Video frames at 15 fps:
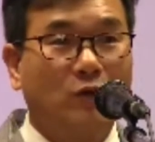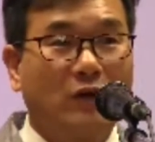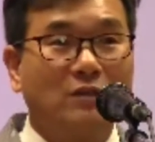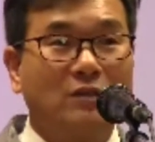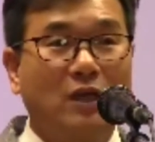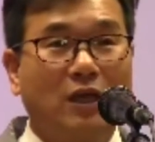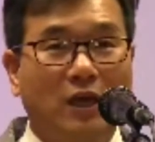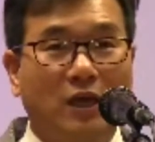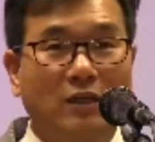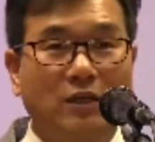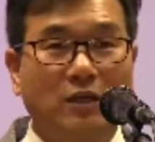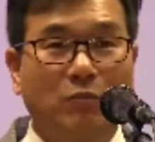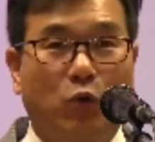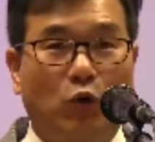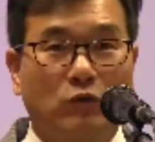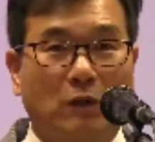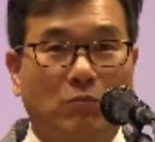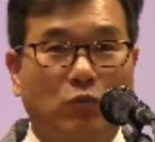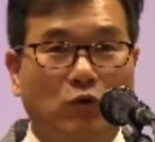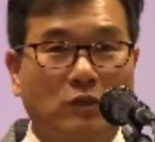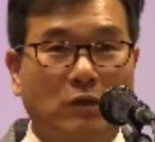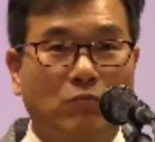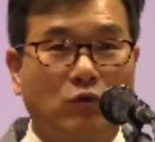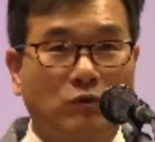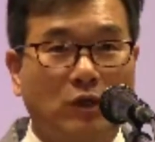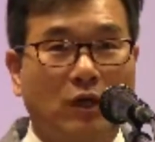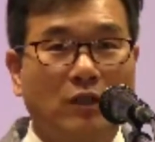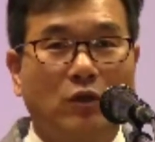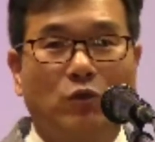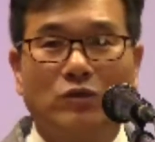굉장히 애들이
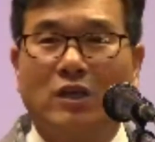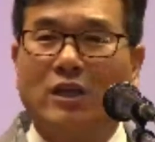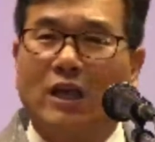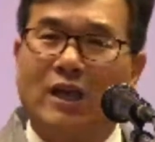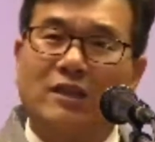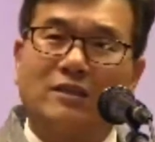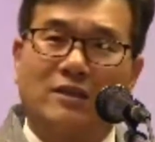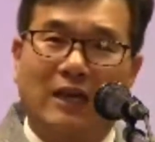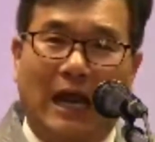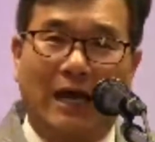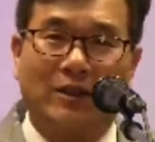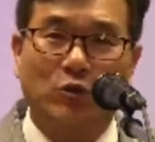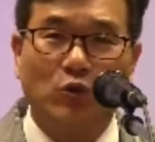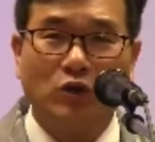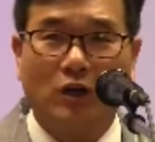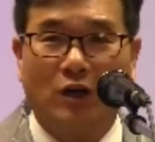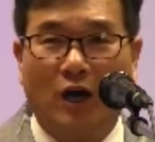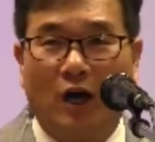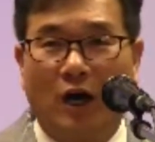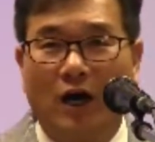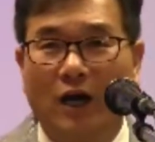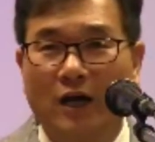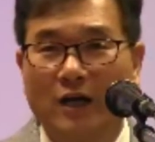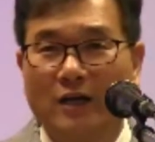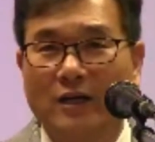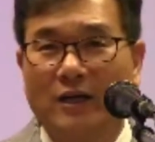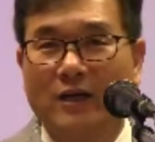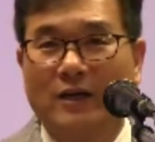복작복작복작한데 요새는 애들을 안 놓으니까